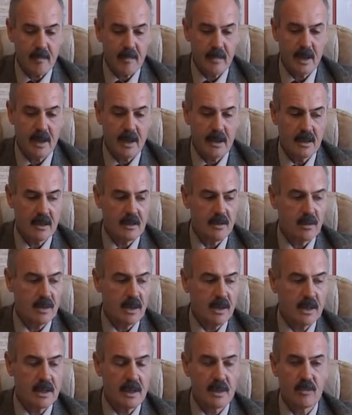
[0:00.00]
Э,
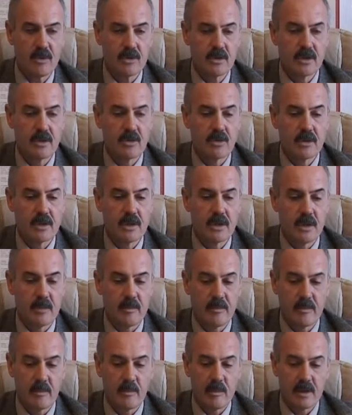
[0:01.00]
результаты работы дружины
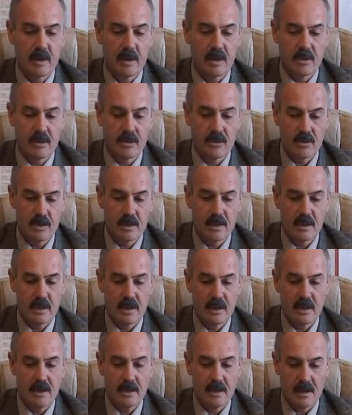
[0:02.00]

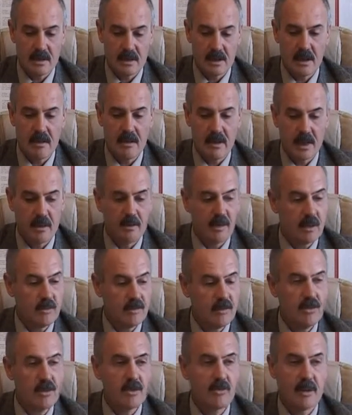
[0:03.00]
послужили основанием
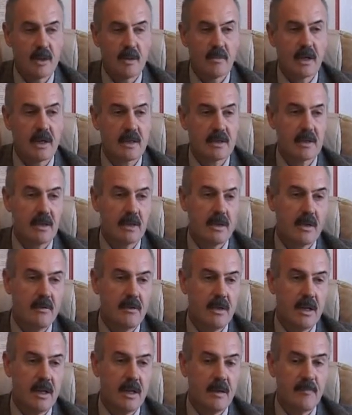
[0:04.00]
тому, чтобы нам оказали
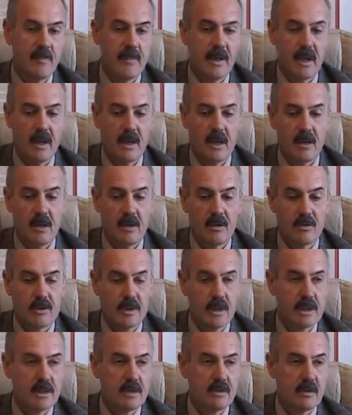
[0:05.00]
доверие
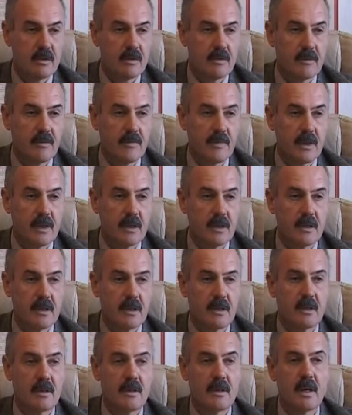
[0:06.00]
участвовать
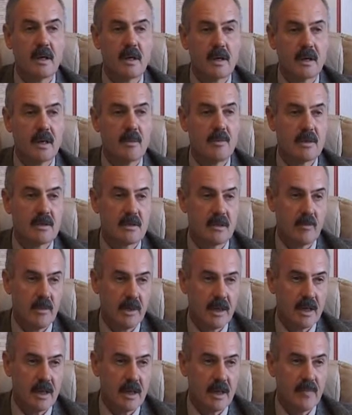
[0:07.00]
э, на охране общественного
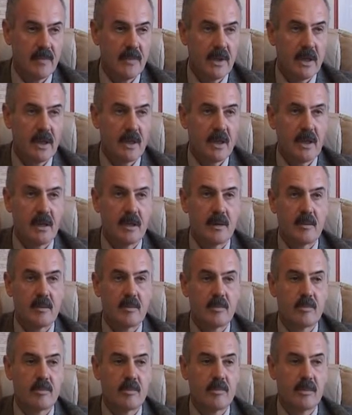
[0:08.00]
порядка э,
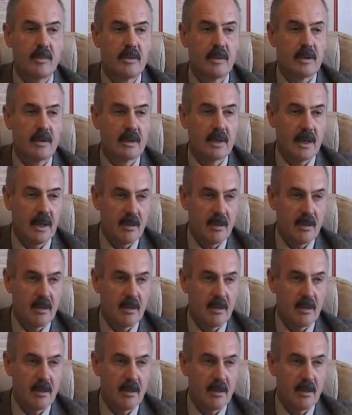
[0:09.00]
на